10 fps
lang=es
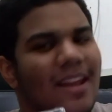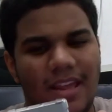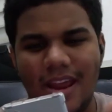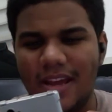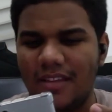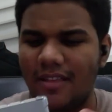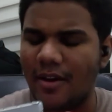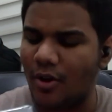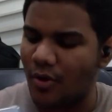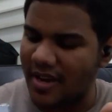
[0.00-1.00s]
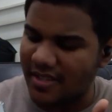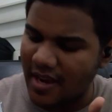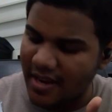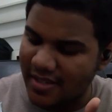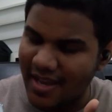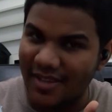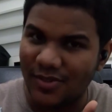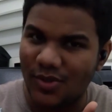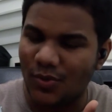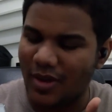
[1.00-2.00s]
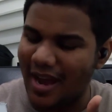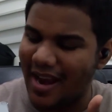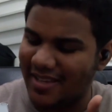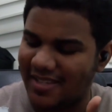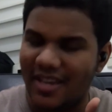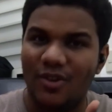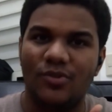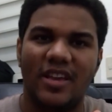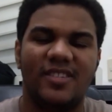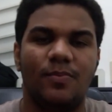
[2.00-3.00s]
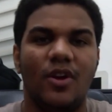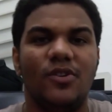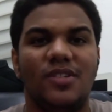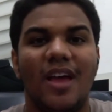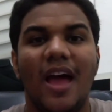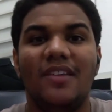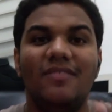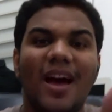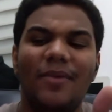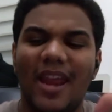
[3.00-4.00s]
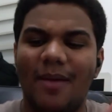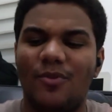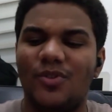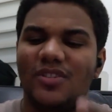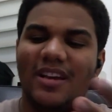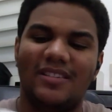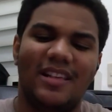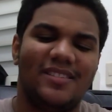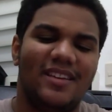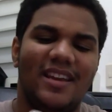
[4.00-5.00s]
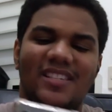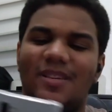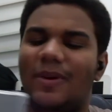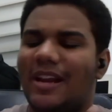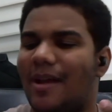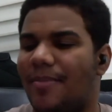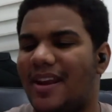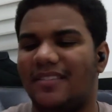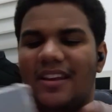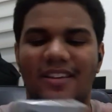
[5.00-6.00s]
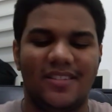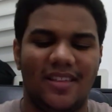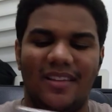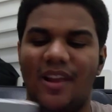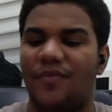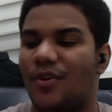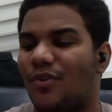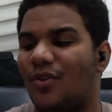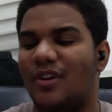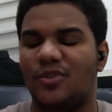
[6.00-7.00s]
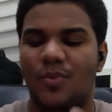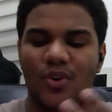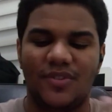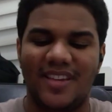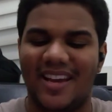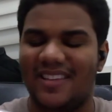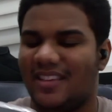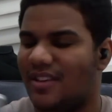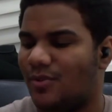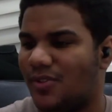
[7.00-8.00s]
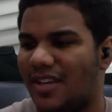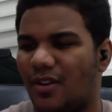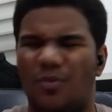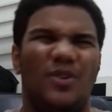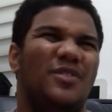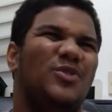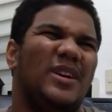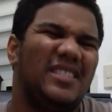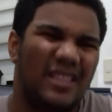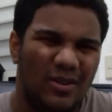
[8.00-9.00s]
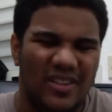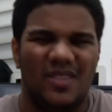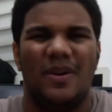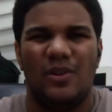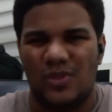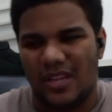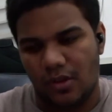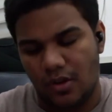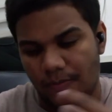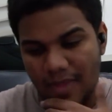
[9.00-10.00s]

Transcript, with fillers: Y aquí tengo lo que es el Samsung Galaxy Note 10 Plus. Ya veremos, ya les diré si vale la pena tener este teléfono o no en los pocos días que he tenido usándolo. Bueno, de hecho casi como una semana usándolo.